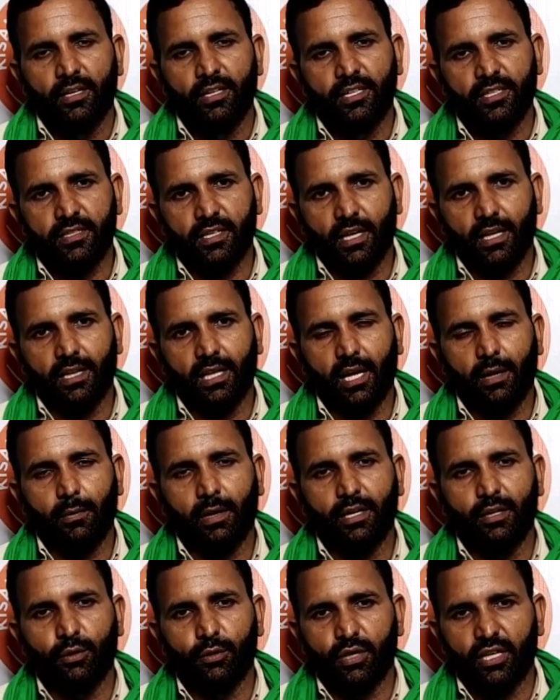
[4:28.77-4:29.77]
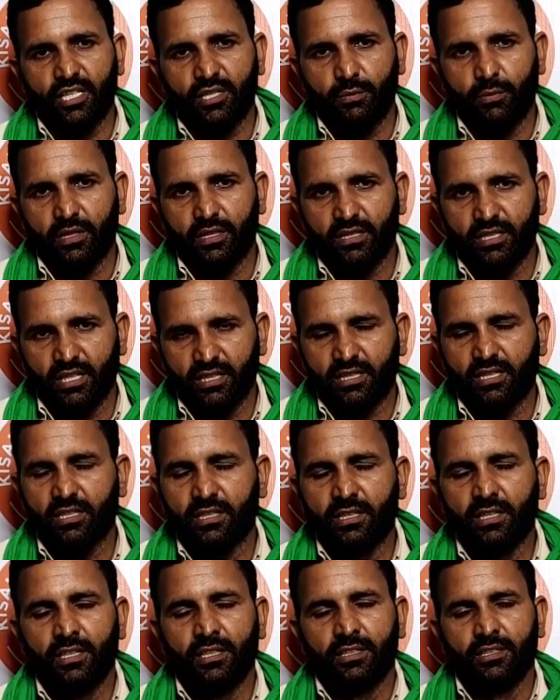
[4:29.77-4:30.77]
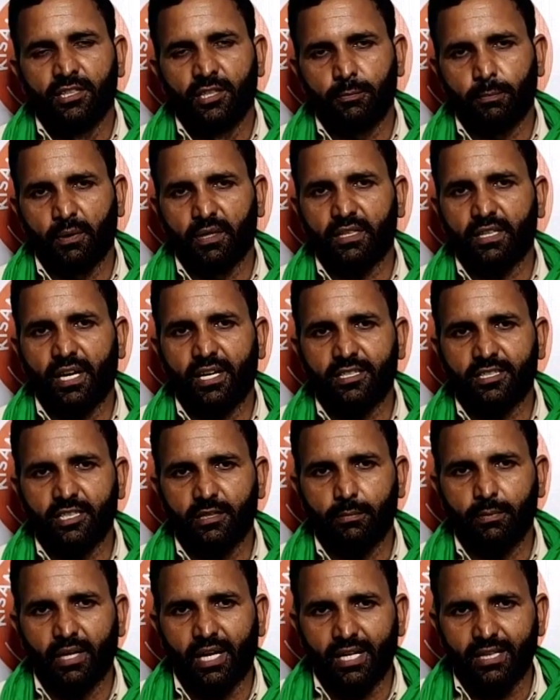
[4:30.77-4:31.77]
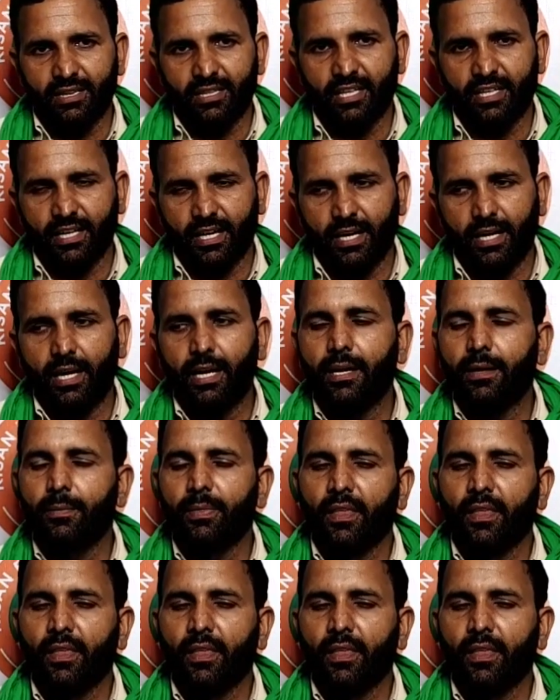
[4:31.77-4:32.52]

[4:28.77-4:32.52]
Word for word: इसके अलावा योगेश्वर दत्त जिस प्रकार से बयान दे रहा है